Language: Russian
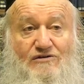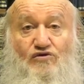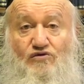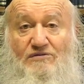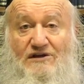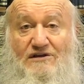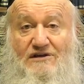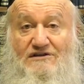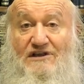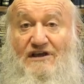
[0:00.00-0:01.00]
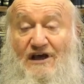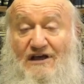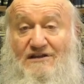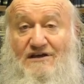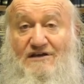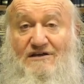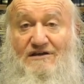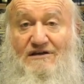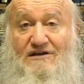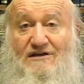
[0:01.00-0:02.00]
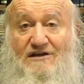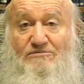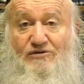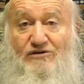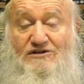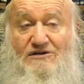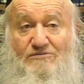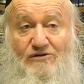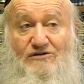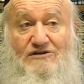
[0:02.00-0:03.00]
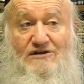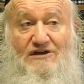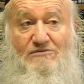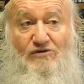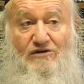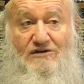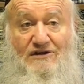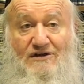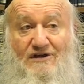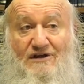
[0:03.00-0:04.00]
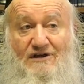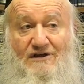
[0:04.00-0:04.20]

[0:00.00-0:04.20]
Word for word: думать, стоянка и прочее, прочее, ремонты.